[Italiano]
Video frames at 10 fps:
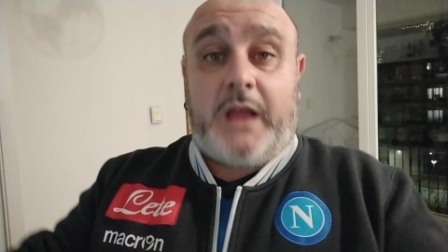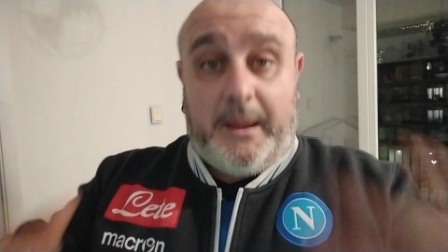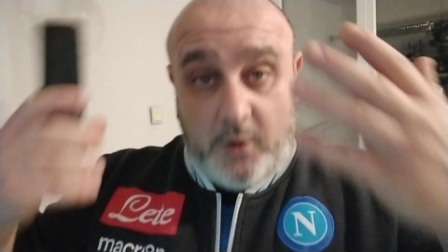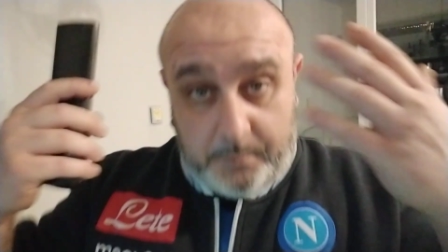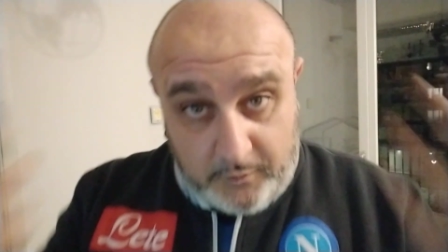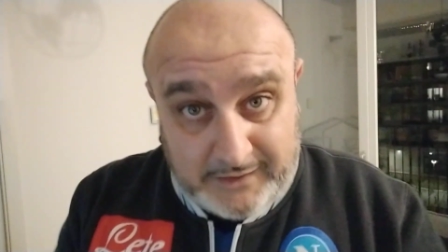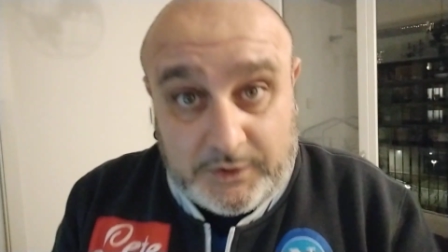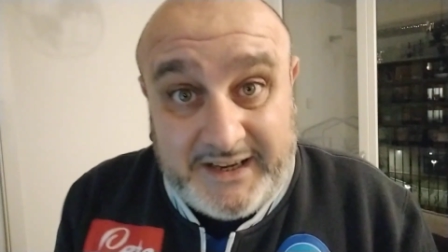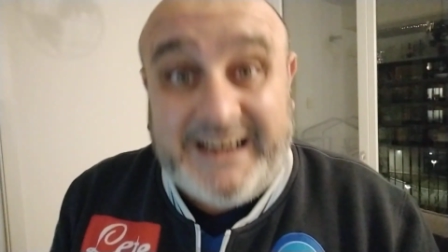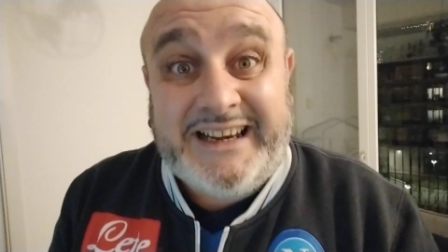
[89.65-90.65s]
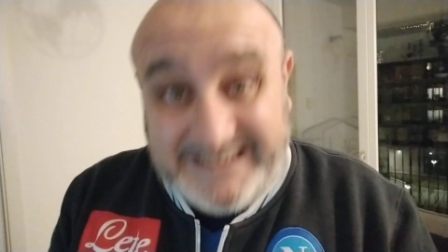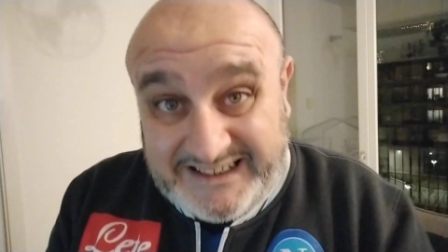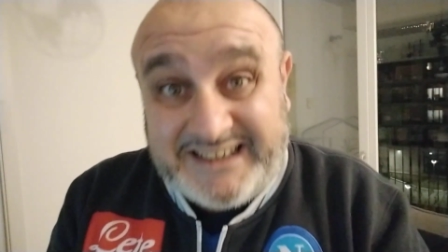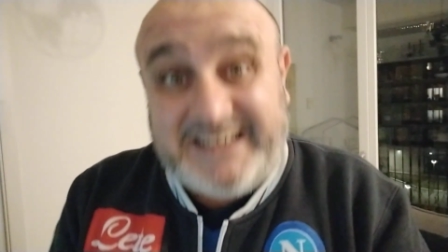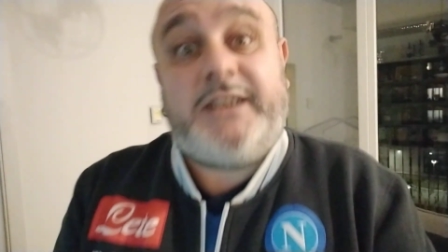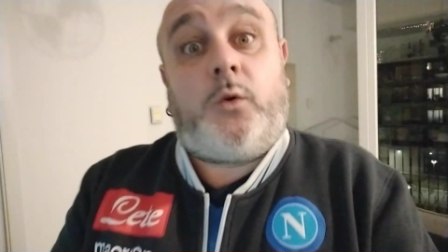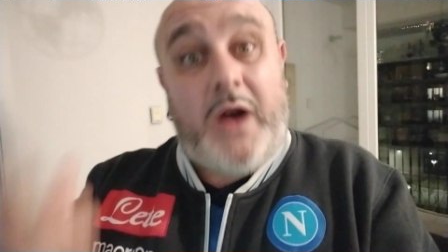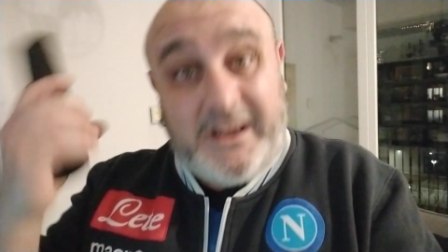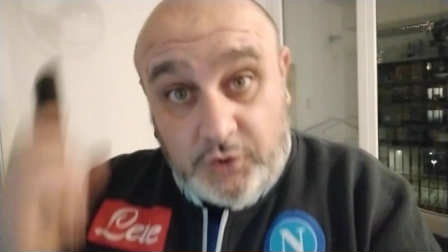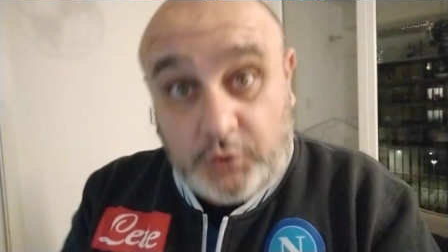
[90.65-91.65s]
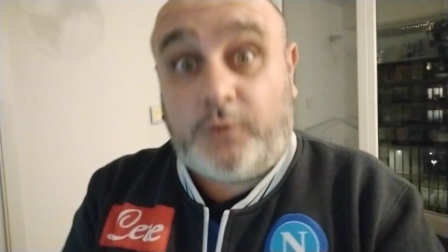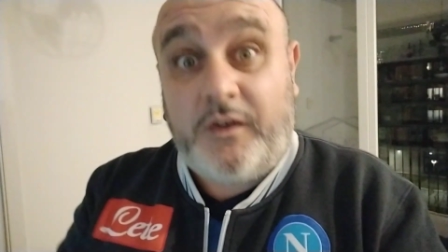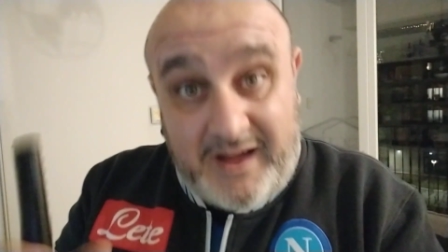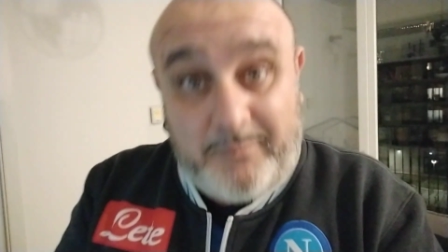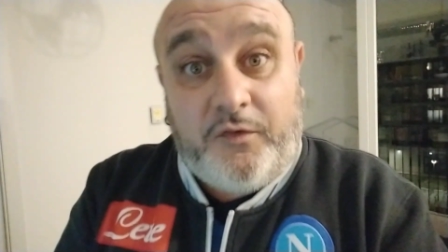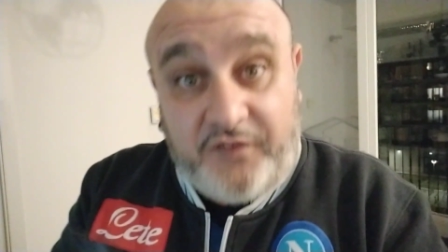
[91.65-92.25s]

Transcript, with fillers: abbiamo provato ad aggredirli quando dovevamo